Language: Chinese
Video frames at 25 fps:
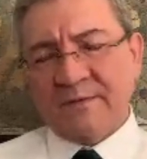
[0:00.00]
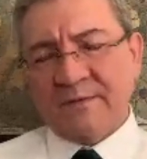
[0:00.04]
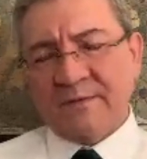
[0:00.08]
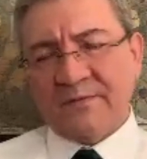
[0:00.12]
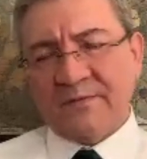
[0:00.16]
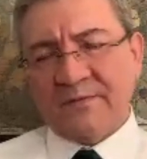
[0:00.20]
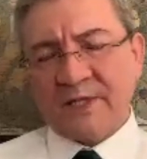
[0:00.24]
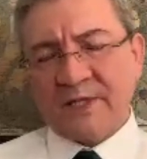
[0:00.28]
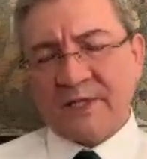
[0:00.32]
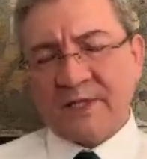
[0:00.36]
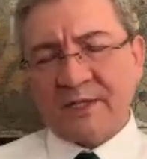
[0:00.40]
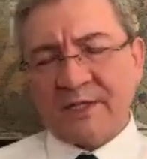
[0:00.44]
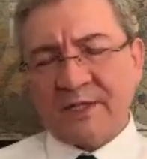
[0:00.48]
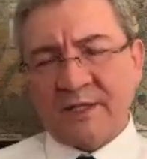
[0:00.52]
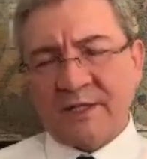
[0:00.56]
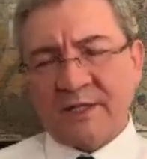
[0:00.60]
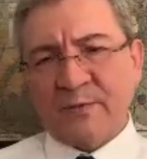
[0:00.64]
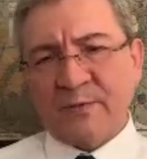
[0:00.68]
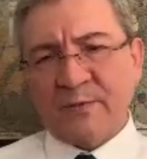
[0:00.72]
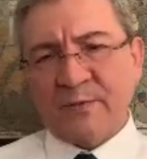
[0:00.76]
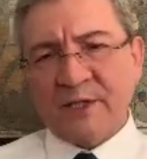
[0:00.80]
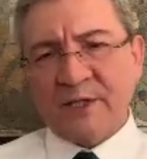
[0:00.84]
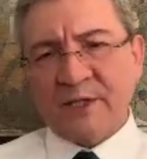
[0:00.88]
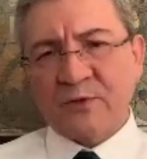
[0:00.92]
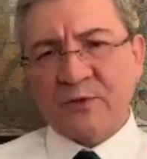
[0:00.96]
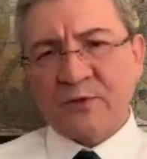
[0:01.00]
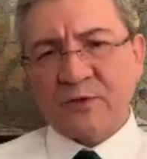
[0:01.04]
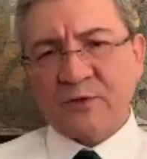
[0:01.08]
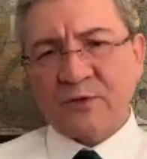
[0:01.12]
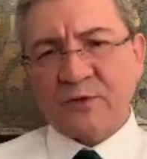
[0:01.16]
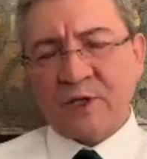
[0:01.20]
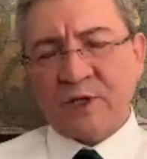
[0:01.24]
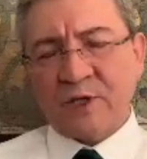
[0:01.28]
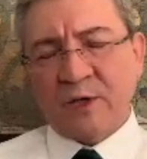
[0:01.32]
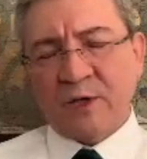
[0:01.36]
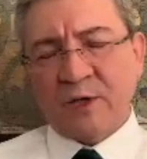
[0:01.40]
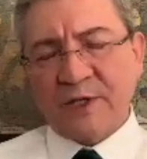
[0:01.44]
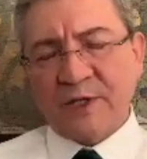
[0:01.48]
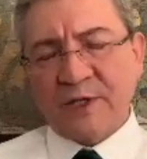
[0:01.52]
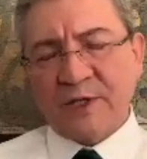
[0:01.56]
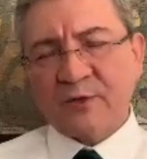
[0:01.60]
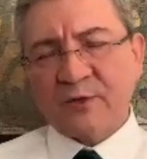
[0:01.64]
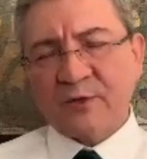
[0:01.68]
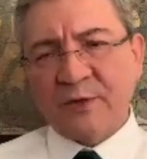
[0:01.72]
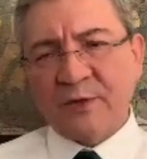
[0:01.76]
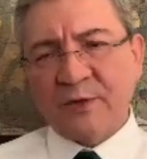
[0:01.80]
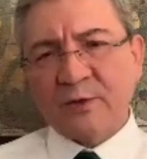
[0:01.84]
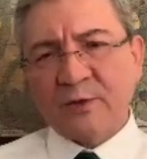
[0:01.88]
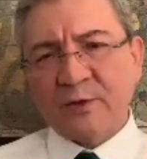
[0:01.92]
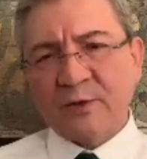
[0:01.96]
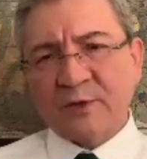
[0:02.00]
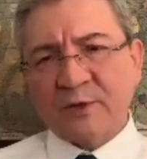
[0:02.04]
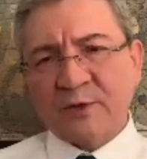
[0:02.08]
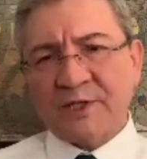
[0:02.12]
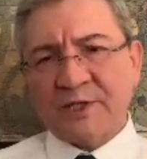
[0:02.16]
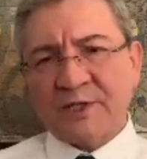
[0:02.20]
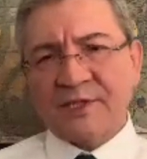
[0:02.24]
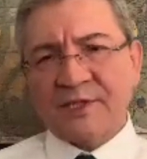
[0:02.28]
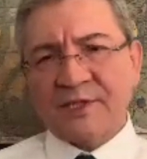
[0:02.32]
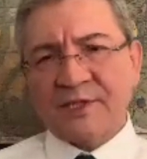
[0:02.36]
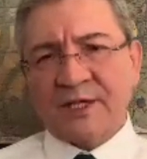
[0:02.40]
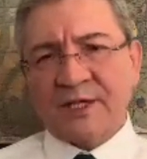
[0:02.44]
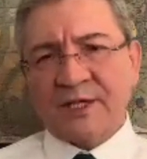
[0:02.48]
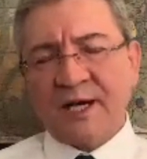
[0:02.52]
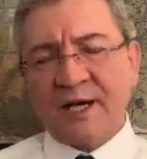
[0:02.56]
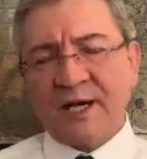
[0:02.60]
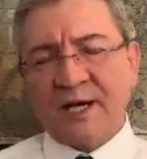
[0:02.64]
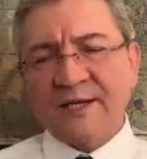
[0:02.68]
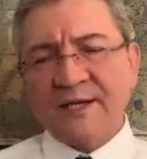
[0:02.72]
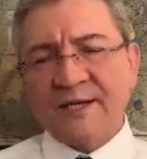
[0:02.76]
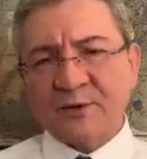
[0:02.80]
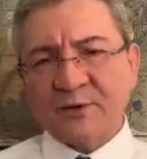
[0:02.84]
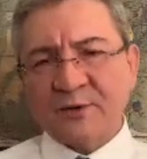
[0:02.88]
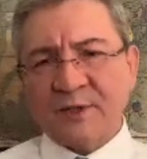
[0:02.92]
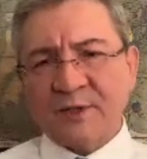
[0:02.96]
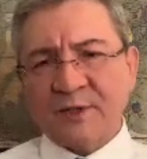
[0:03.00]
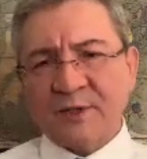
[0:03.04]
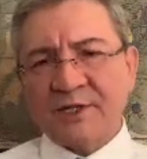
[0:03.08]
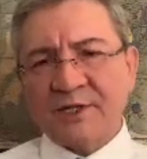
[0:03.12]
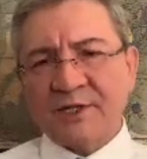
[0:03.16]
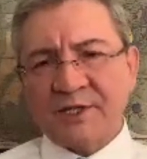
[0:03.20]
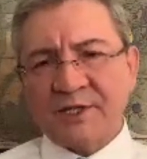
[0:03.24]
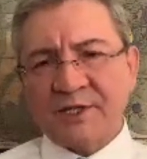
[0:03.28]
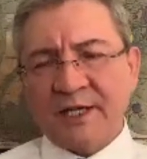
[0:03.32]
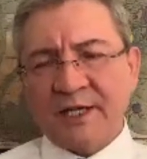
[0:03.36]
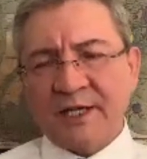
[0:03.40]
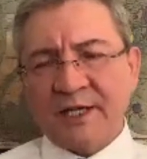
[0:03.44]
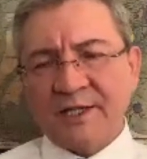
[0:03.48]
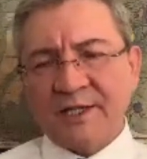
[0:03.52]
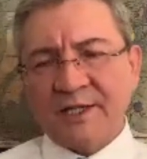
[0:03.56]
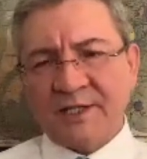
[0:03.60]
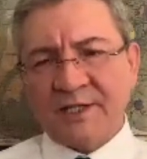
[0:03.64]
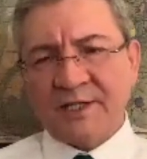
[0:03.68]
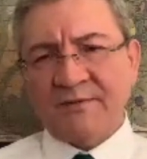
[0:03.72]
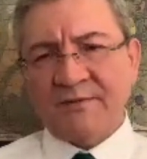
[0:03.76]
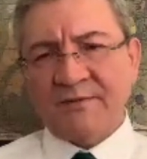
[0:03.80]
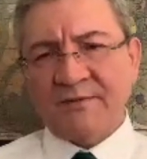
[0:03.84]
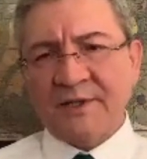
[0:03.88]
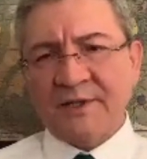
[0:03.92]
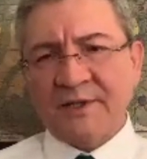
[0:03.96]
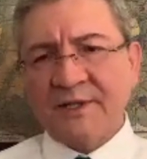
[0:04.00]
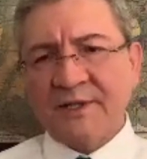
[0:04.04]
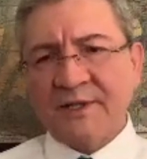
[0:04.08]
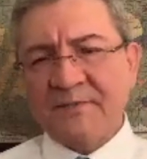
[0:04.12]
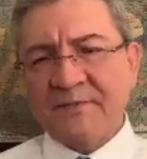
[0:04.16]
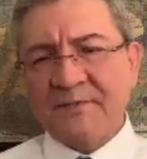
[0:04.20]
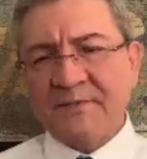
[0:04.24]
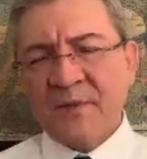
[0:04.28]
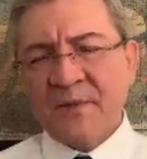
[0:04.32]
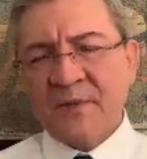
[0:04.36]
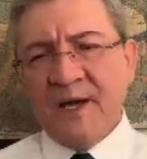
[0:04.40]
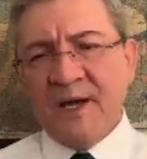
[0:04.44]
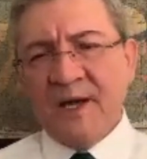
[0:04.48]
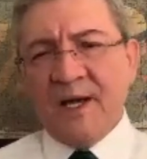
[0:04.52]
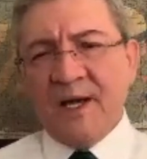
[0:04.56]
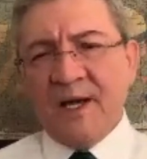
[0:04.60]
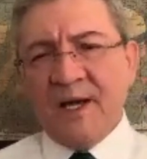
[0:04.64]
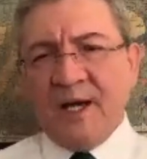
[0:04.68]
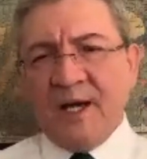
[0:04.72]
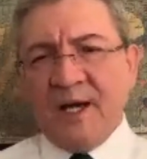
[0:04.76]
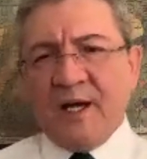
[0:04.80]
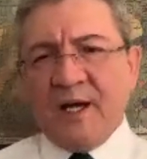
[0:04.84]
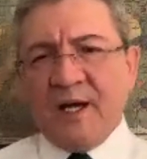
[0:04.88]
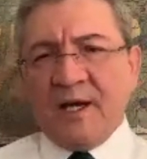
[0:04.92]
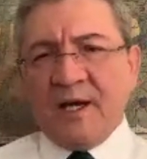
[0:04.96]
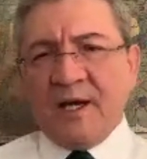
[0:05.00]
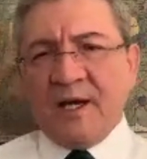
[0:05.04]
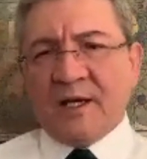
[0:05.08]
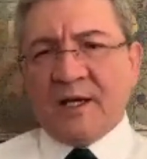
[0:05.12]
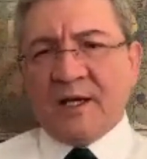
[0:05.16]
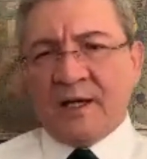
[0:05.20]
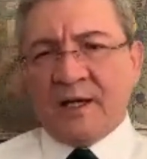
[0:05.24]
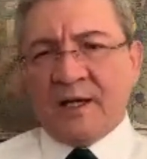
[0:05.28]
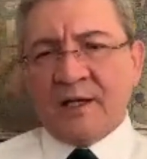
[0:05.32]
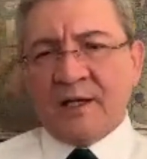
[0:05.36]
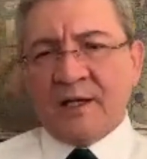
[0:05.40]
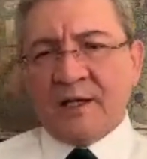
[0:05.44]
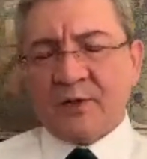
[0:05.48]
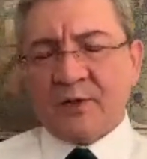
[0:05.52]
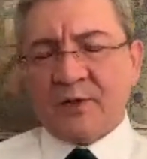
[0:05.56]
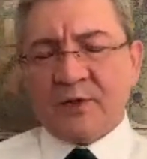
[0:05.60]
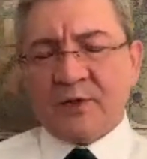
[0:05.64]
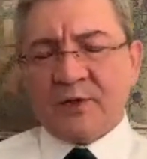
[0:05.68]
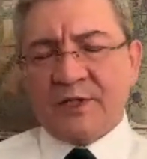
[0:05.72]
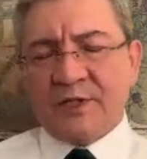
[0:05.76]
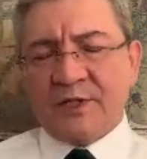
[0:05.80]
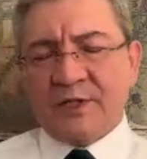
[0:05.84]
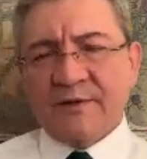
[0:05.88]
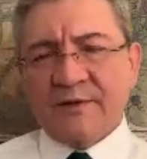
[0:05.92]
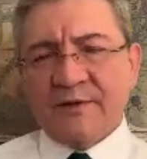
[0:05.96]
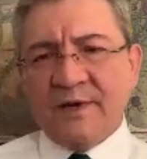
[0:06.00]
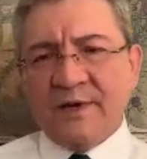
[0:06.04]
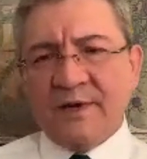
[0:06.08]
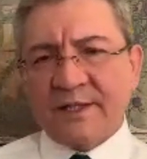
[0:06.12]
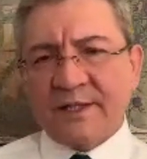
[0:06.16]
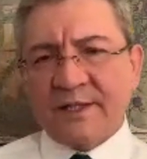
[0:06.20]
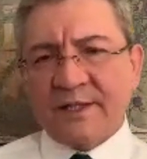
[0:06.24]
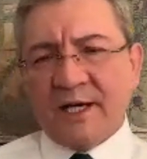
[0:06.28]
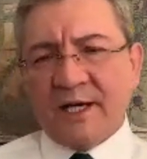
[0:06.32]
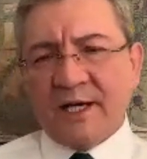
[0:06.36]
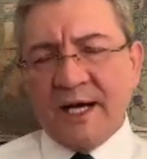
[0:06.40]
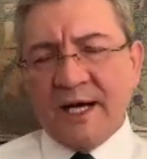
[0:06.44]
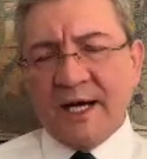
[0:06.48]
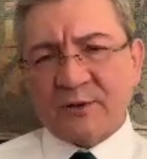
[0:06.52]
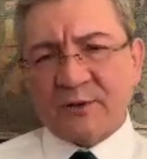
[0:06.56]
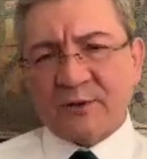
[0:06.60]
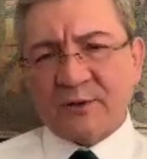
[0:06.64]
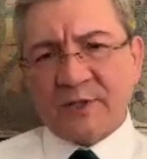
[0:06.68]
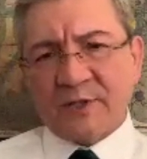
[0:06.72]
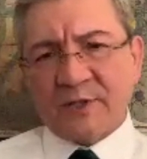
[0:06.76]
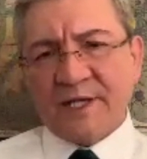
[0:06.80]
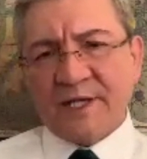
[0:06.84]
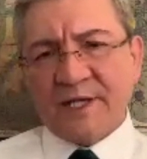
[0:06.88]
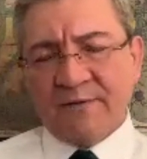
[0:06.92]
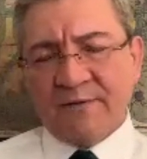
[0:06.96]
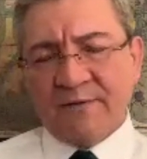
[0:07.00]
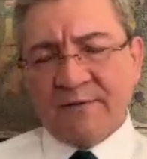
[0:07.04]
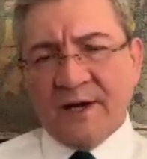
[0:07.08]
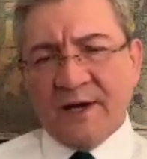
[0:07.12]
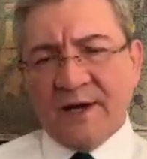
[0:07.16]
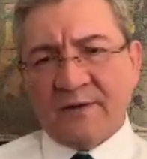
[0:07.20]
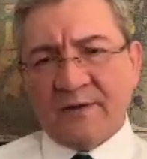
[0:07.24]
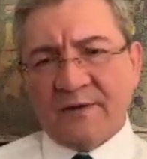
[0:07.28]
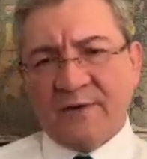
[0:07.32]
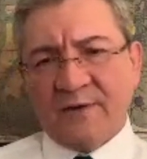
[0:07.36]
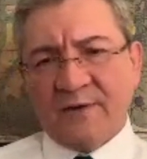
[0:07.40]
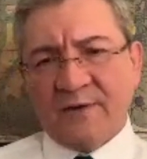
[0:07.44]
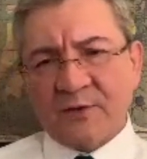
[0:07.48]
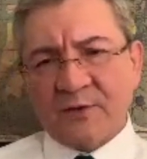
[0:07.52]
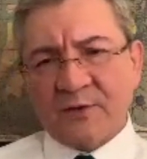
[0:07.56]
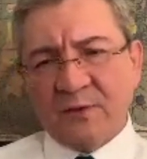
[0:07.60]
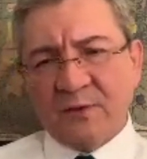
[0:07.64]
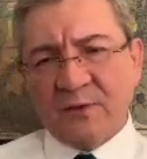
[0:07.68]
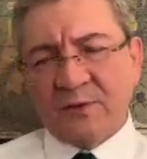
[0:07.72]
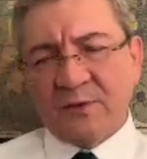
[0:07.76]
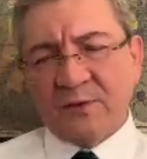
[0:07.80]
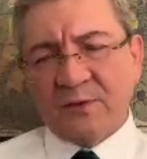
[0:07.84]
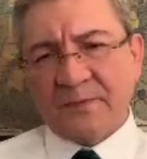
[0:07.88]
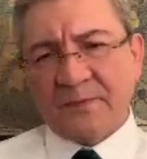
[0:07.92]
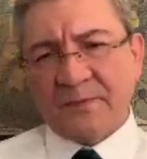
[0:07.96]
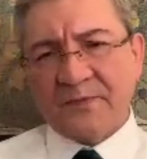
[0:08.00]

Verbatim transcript: 这个民主搞民主运动的这些汉族人之间的一些问题，呃，境外的汉族人也反反中共。